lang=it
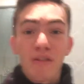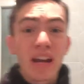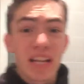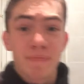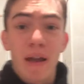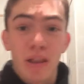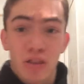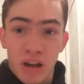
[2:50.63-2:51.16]
voi
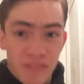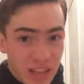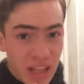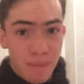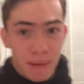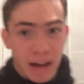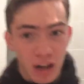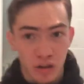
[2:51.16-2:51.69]
rispetto l'avete
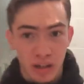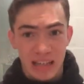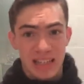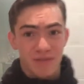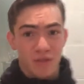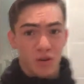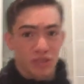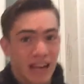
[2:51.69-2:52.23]
imparato a casa
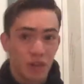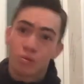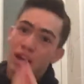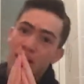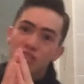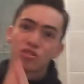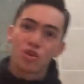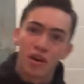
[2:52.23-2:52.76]
vostra,
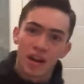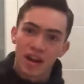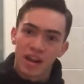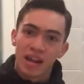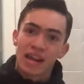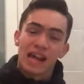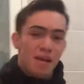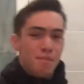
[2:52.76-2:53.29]

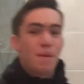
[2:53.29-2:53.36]
l'educazione?